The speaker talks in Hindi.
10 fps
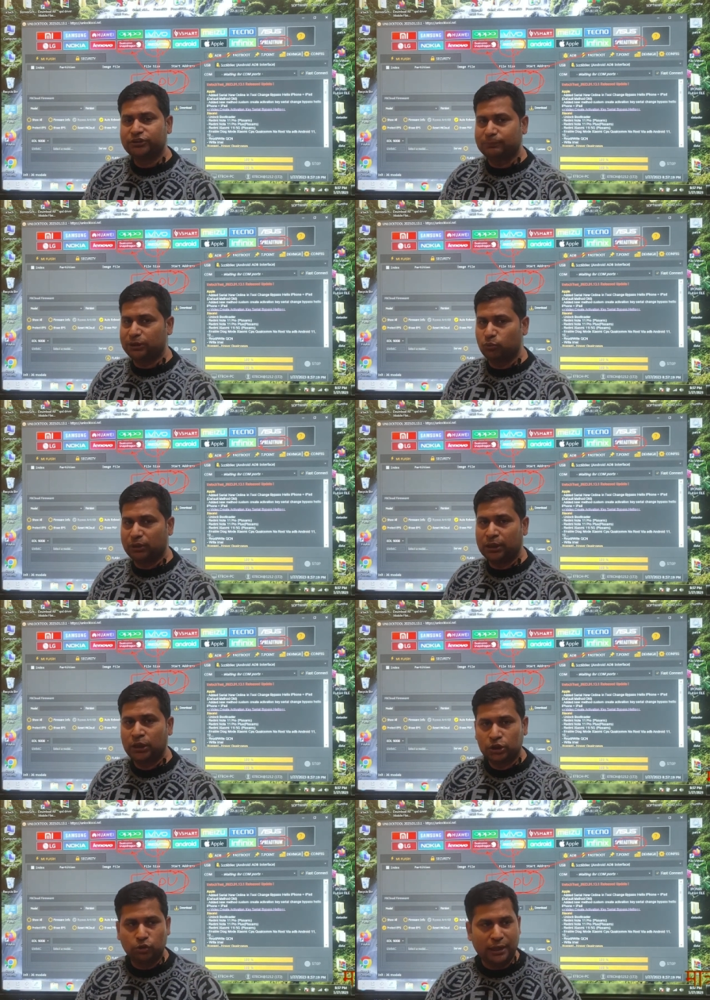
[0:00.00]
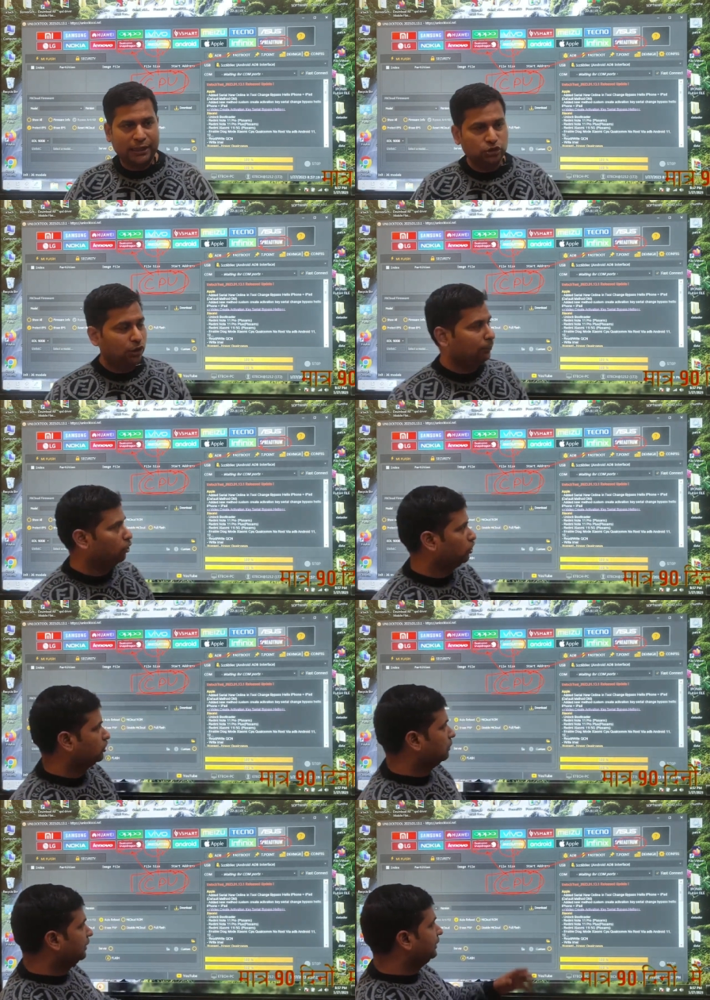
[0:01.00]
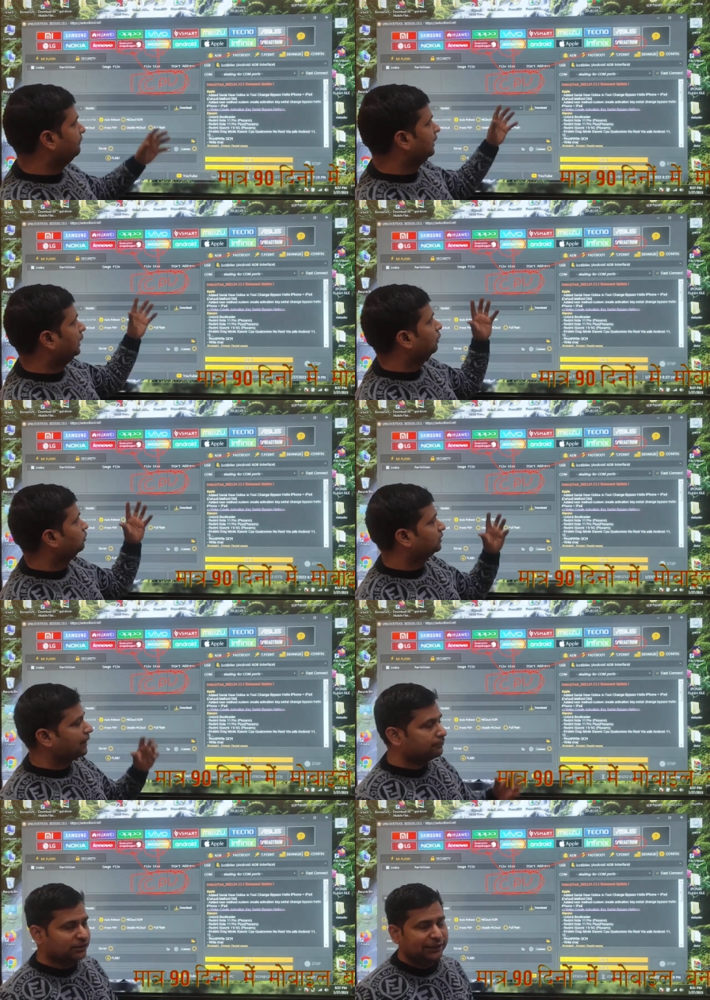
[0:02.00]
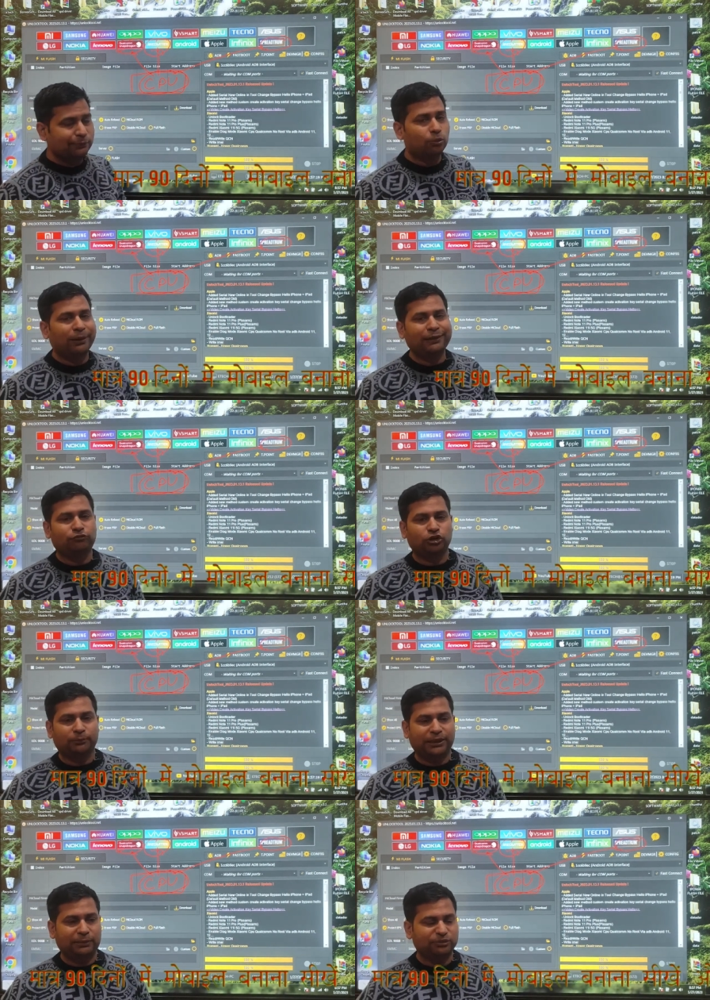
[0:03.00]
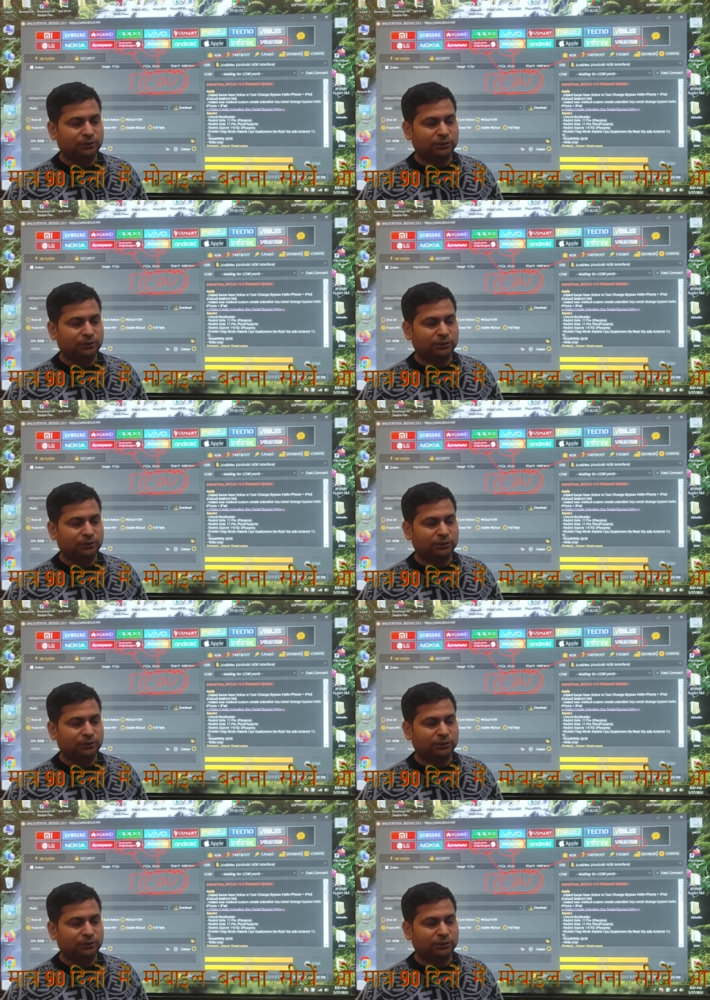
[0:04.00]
समझाऊंगा तो आज जो हम लोग जो समझने वाले हैं वो सैमसंग के मोबाइल फोन के बारे में